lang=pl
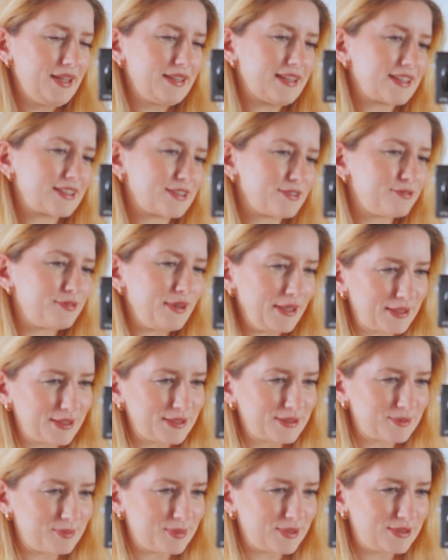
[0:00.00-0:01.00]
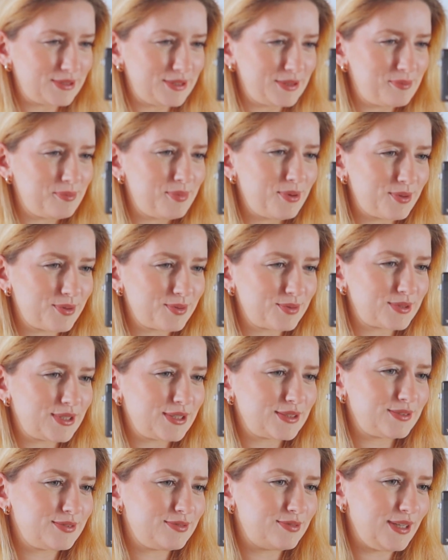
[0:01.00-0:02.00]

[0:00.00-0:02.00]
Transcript: Także fajnie się będzie poruszać,